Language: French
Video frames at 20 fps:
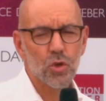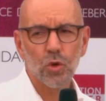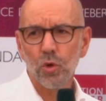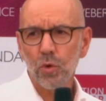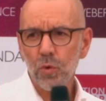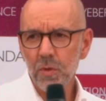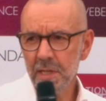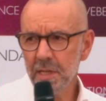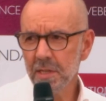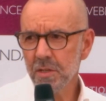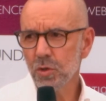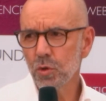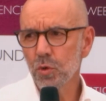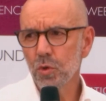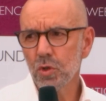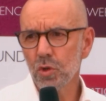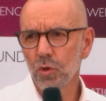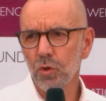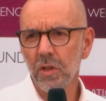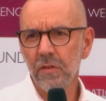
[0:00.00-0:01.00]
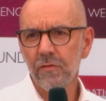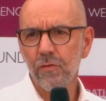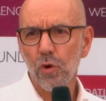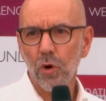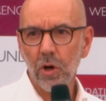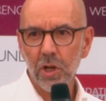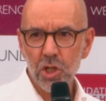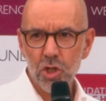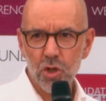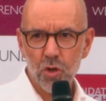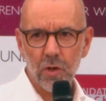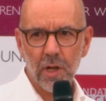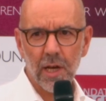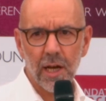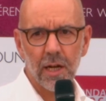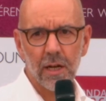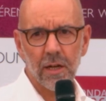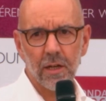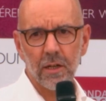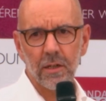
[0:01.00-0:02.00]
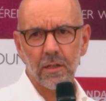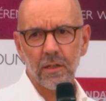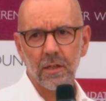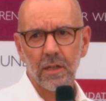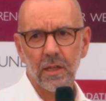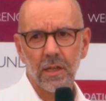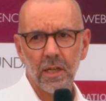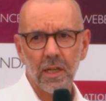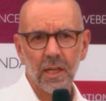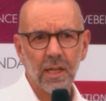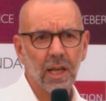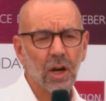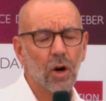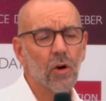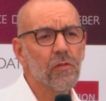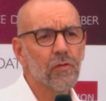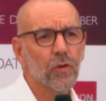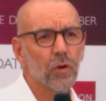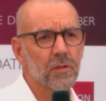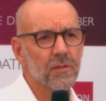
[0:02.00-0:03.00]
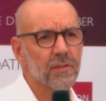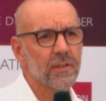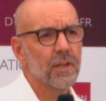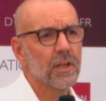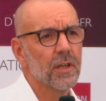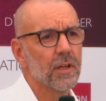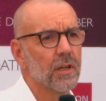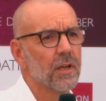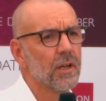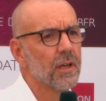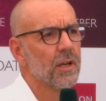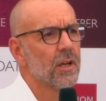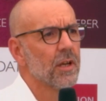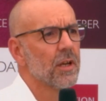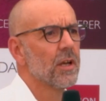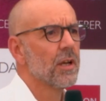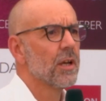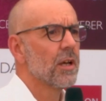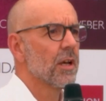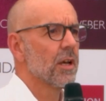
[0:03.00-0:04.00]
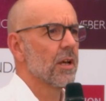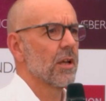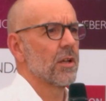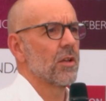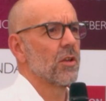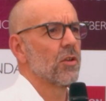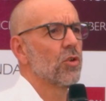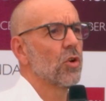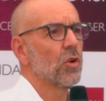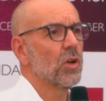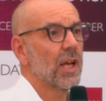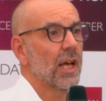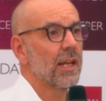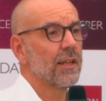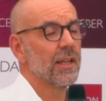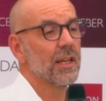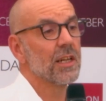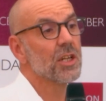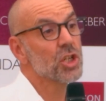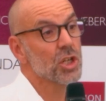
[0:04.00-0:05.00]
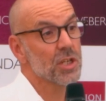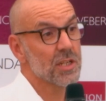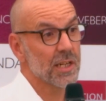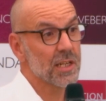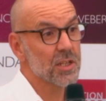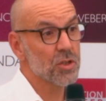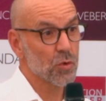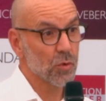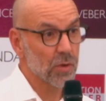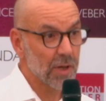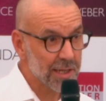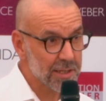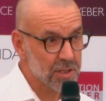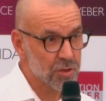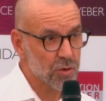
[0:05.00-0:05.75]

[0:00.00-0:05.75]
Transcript: Ce consensus au niveau régional, il est renforcé dans le cadre des législations